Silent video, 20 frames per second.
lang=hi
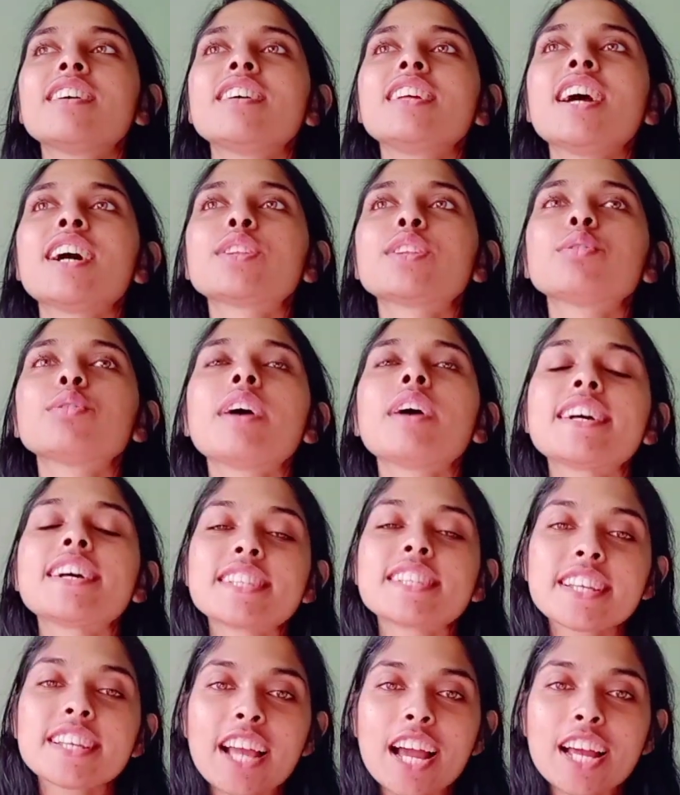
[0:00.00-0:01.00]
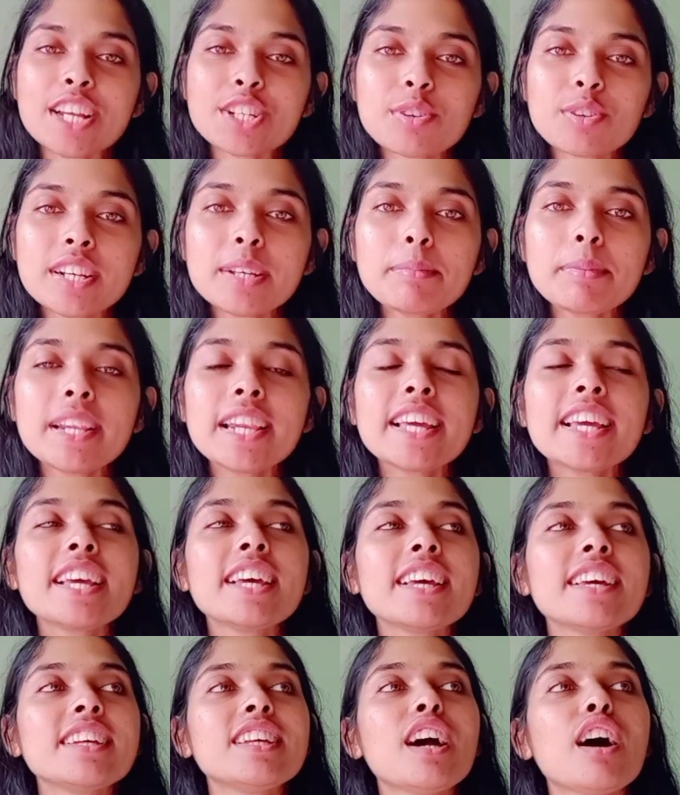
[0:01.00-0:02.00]
या तो ऐसे कैजुअली मिले
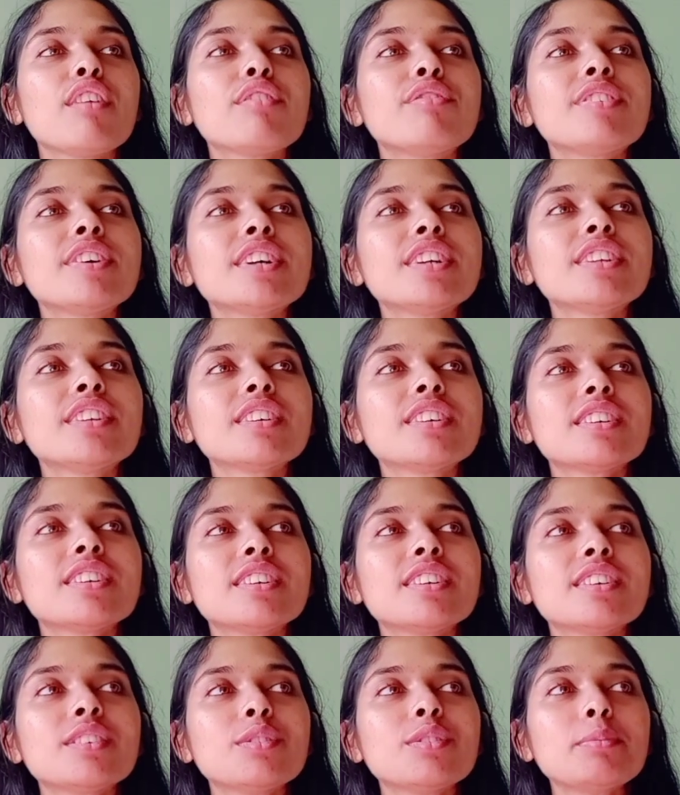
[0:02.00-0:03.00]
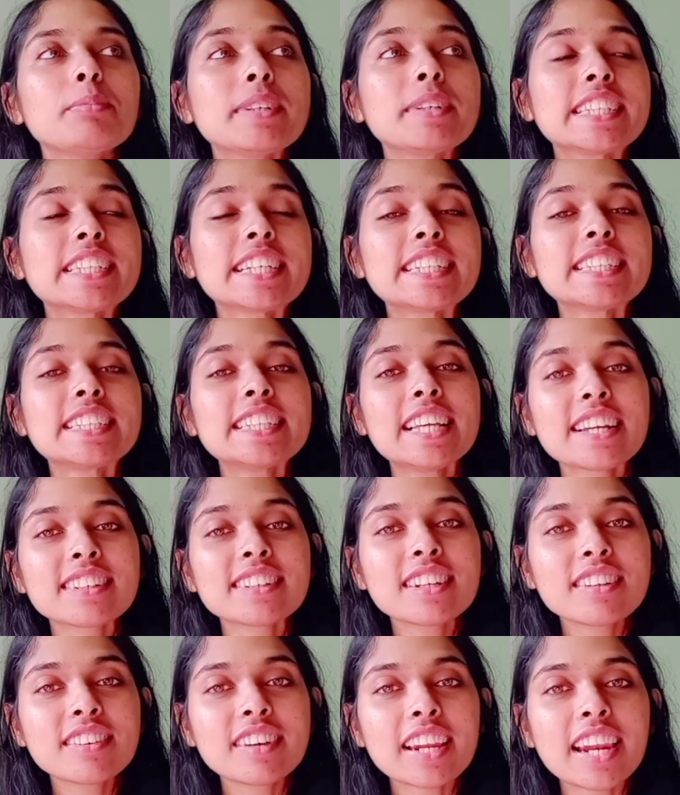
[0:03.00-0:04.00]
या फिर उनमें से किसी एक
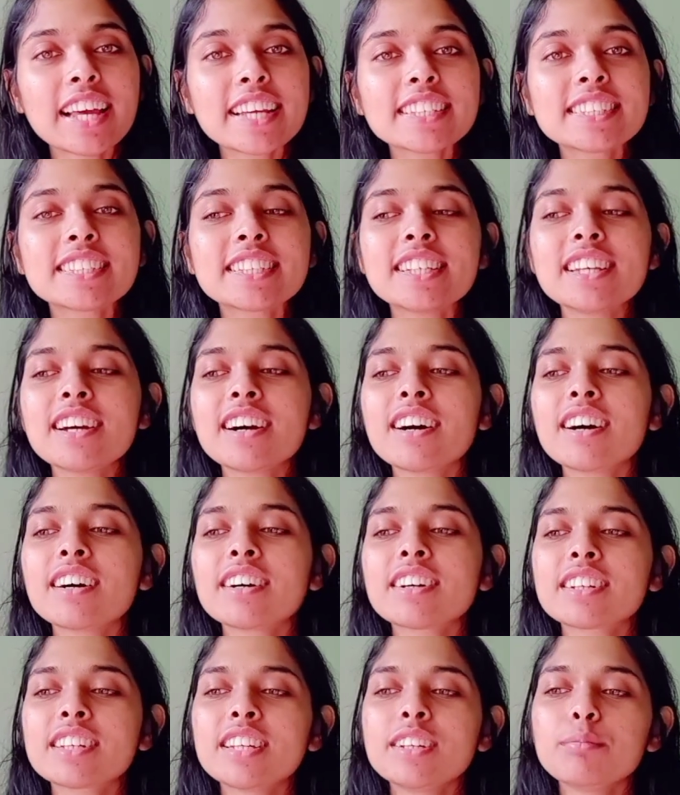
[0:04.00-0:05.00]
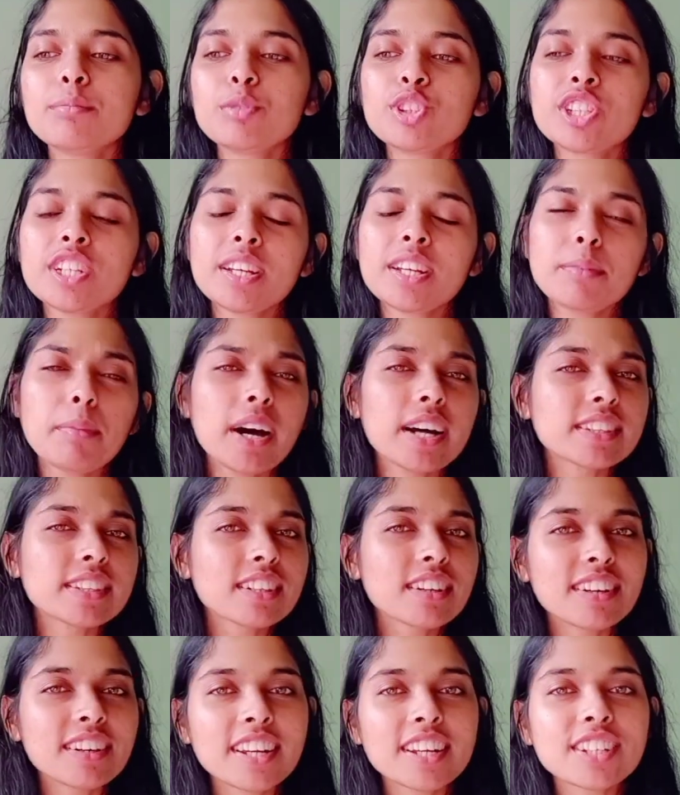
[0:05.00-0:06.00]
ने रियलाइज़ किया कि मुझे बात
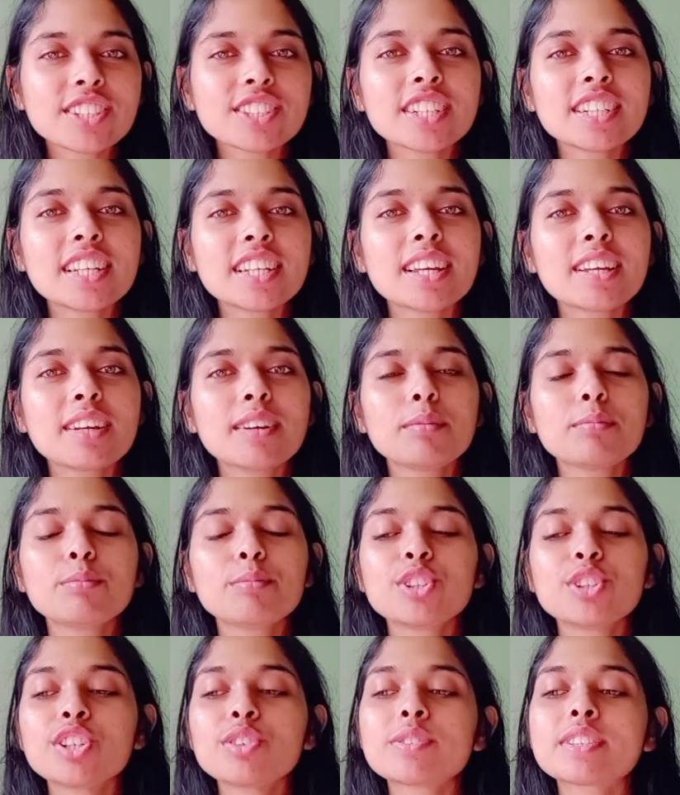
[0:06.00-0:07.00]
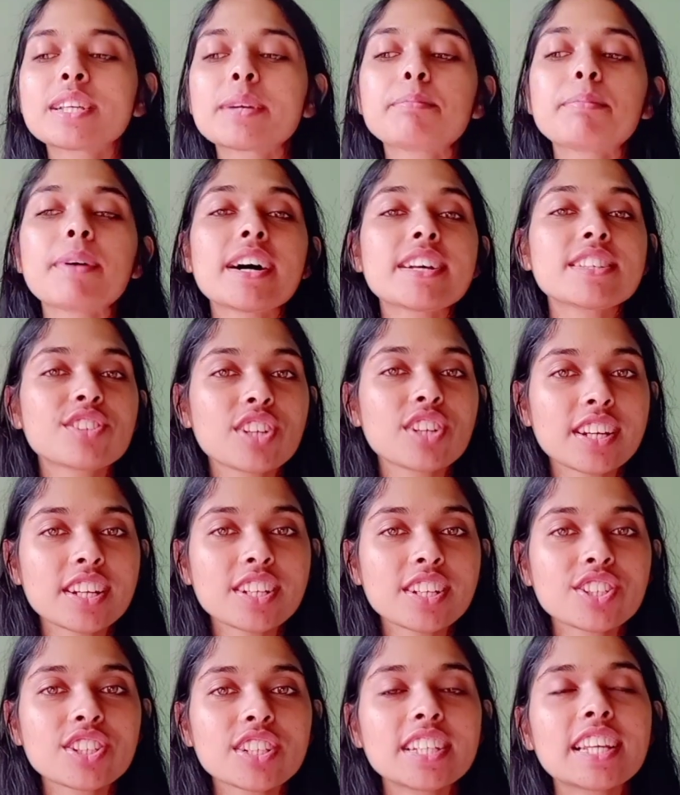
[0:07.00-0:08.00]
करना चाहिए मुझे उसके पास जाना
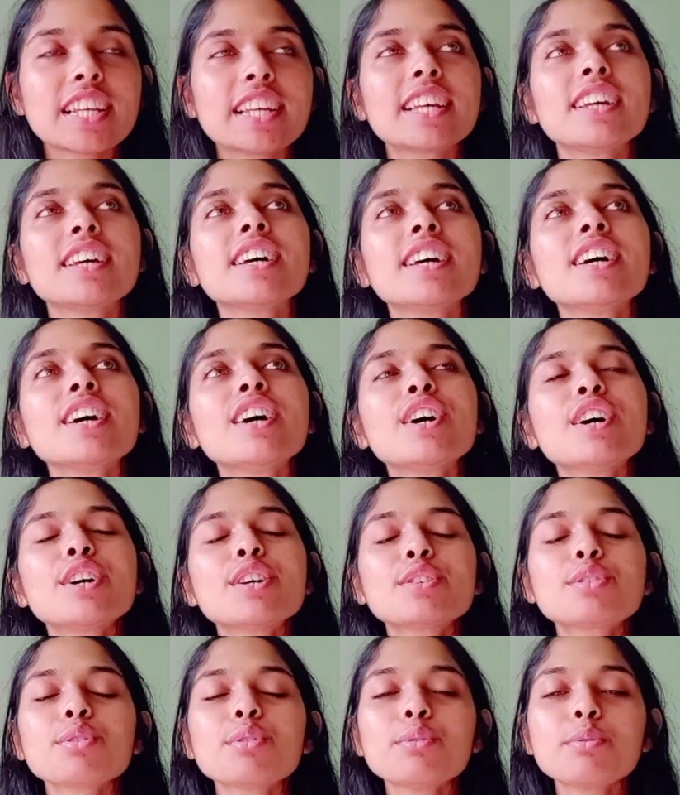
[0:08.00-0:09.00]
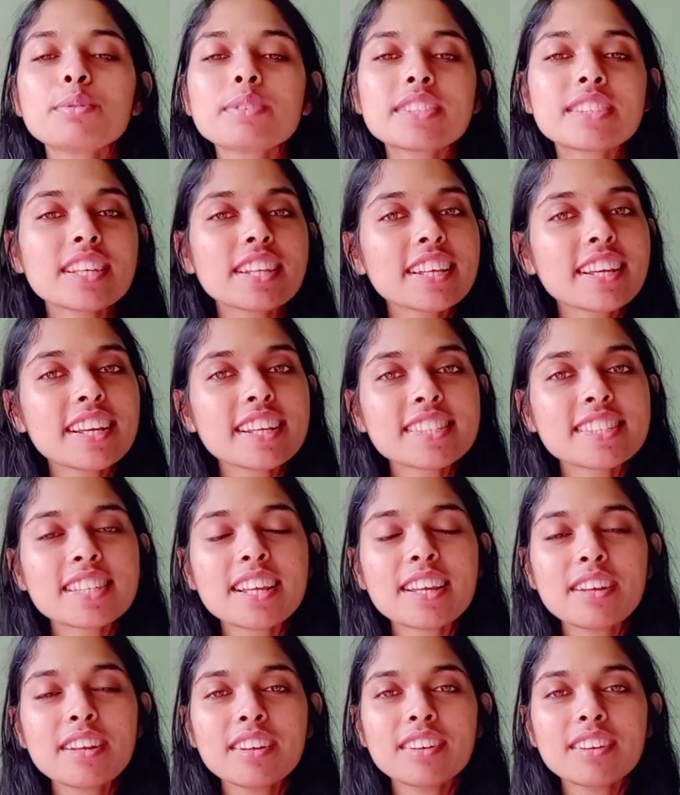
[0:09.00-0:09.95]
चाहिए सो so, उस तरीके से